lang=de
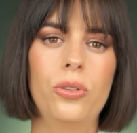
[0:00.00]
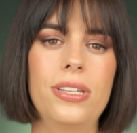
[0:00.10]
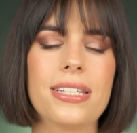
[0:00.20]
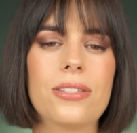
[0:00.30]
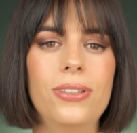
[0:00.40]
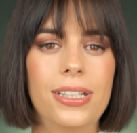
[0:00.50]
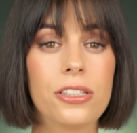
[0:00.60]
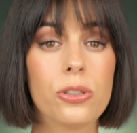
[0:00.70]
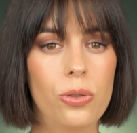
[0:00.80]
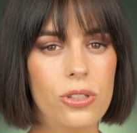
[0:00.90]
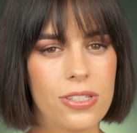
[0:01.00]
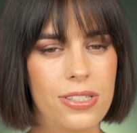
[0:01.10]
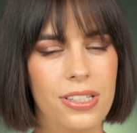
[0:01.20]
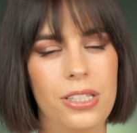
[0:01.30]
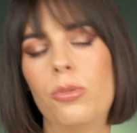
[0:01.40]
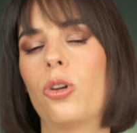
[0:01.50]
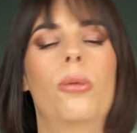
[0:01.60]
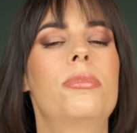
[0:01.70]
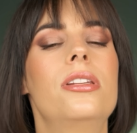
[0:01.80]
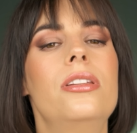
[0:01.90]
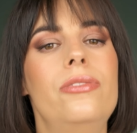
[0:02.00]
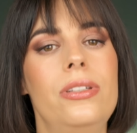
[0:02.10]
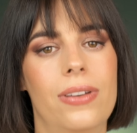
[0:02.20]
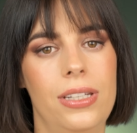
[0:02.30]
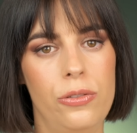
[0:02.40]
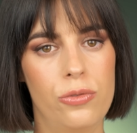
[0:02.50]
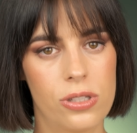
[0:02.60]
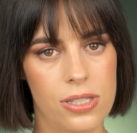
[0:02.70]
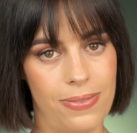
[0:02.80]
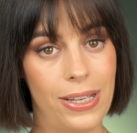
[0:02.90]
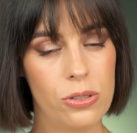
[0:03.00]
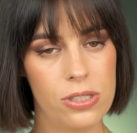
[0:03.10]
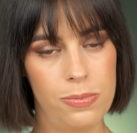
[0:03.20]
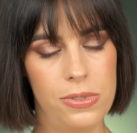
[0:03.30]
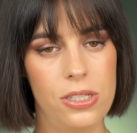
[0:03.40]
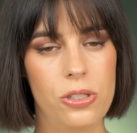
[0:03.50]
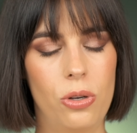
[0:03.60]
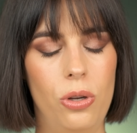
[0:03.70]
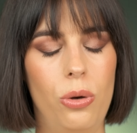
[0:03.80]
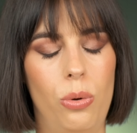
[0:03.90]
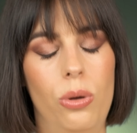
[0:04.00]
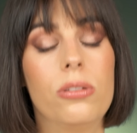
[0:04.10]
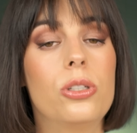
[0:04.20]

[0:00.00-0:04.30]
Und der ist wirklich günstig. Ihr bekommt den Divin Vanille für 72 Euro,